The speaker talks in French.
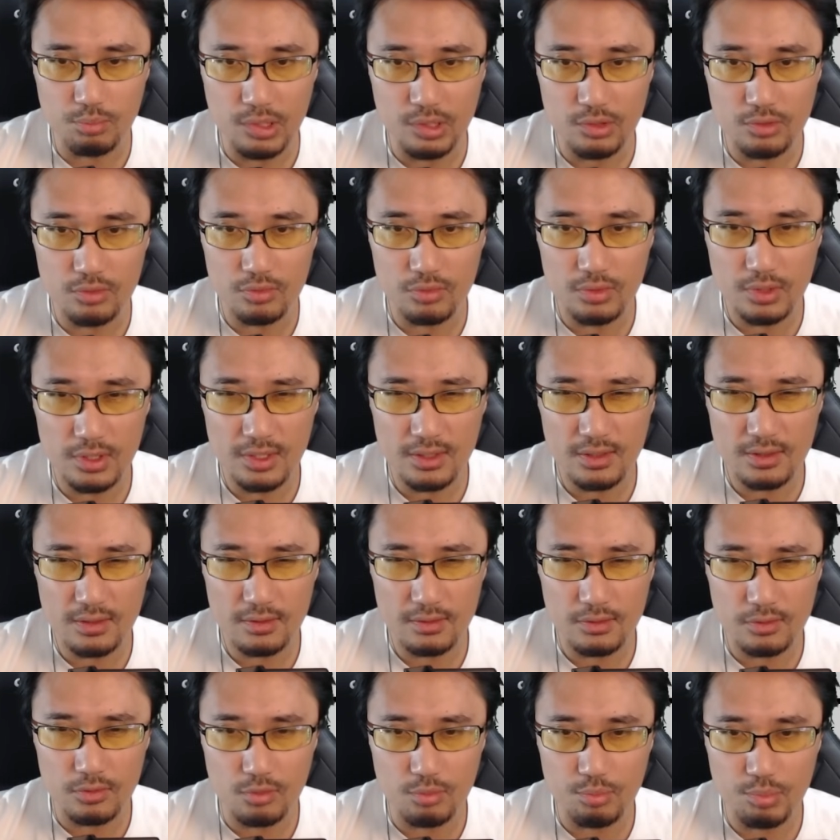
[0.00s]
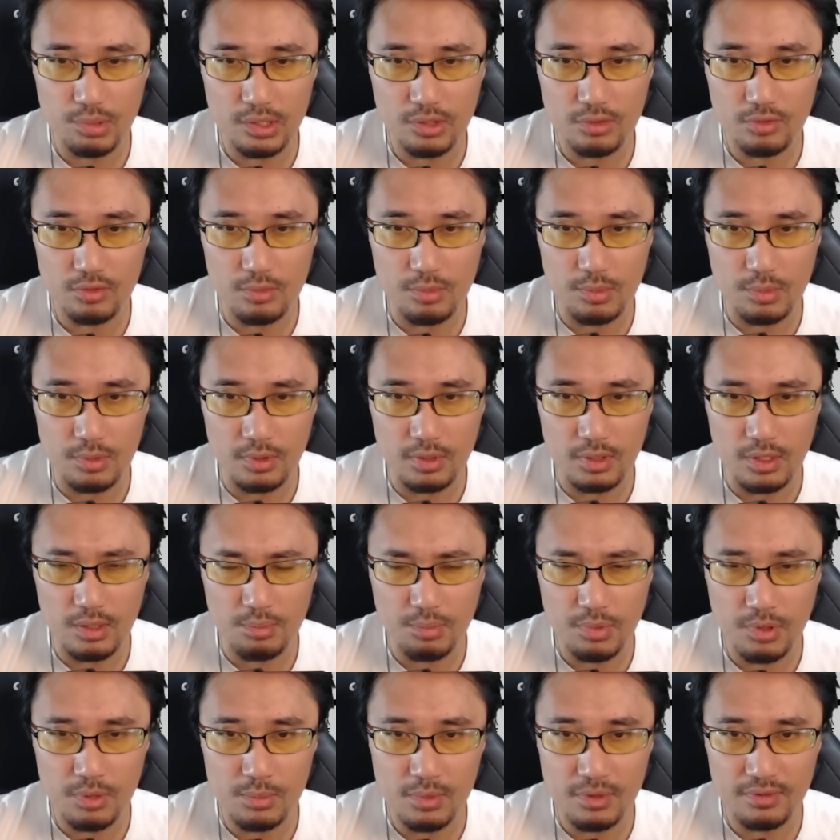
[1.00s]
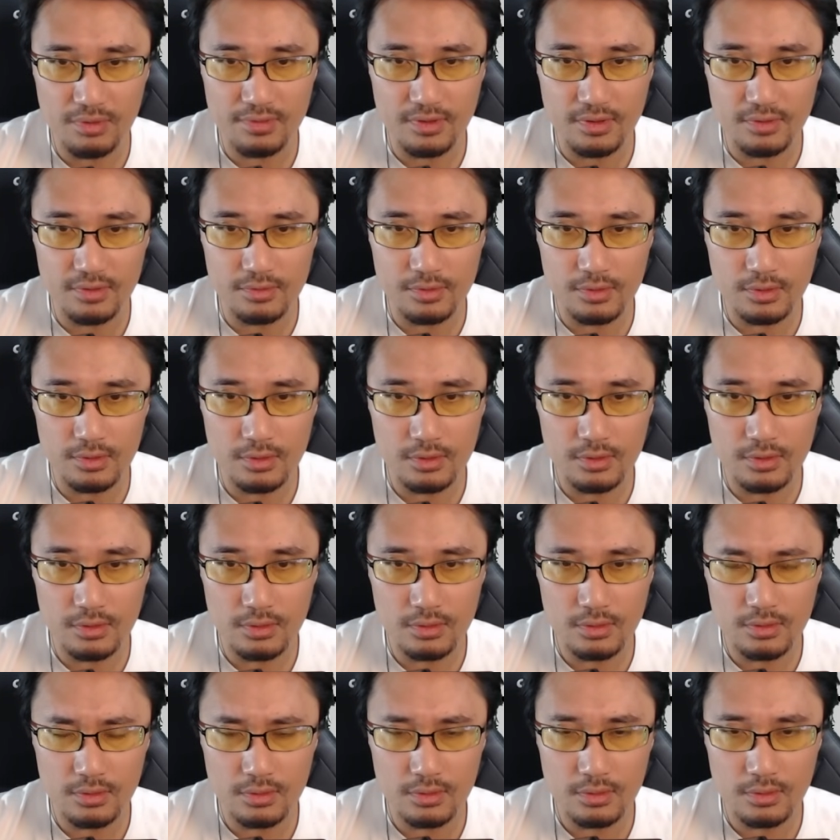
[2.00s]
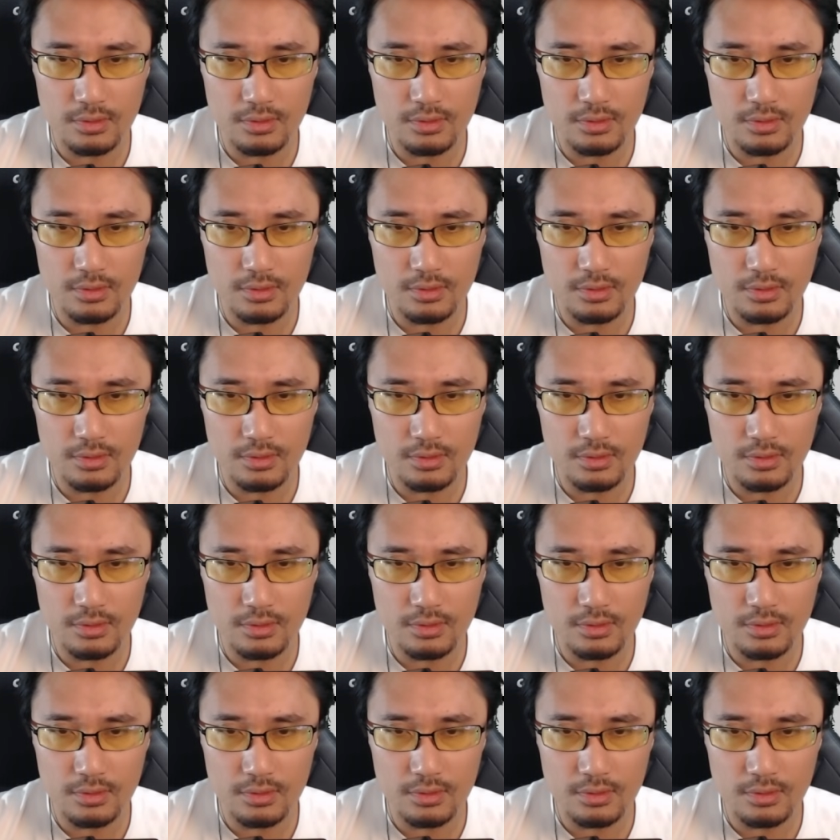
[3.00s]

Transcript: Plateau là, le plateau n'est pas en ma faveur.